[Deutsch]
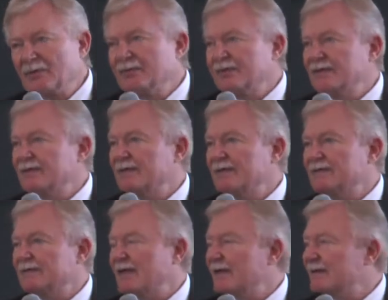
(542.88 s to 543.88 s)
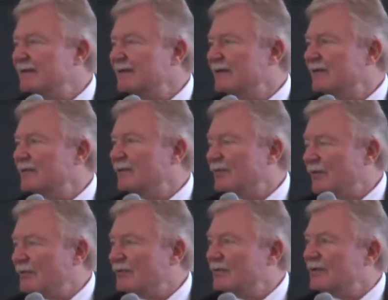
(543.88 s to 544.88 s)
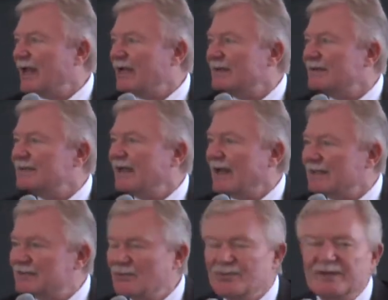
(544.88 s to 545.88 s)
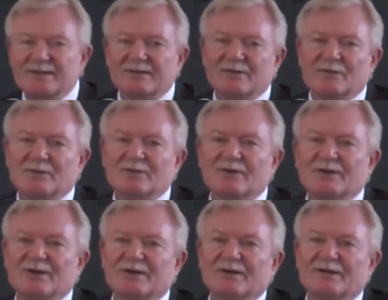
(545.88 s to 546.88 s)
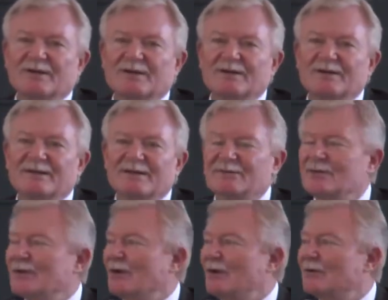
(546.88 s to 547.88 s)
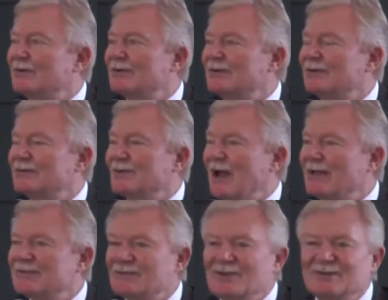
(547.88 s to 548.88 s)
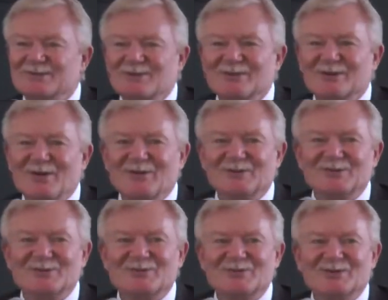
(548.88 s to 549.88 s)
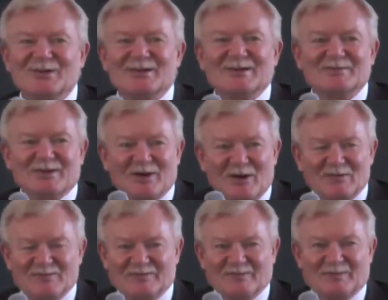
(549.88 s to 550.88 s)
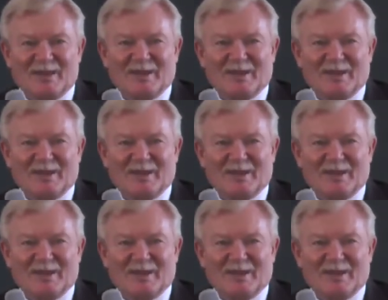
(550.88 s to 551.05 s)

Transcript: Kunden sein Produkt an, anzubieten und natürlich auch nicht nur anzubieten, sondern auch zu verkaufen.